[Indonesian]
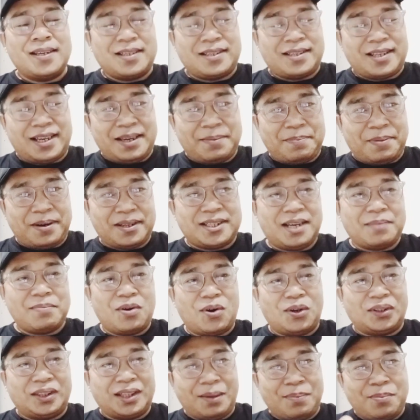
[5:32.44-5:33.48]
Saya percaya
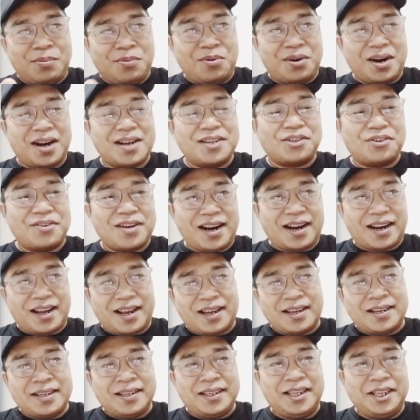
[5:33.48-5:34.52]
bahwa taburan
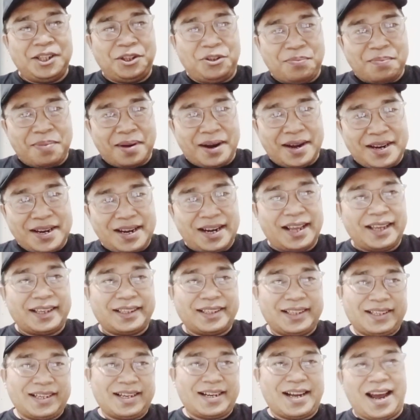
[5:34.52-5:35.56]
saudara itu
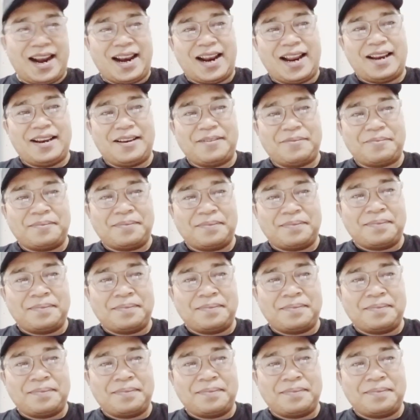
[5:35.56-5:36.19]
bernilai kekekalan.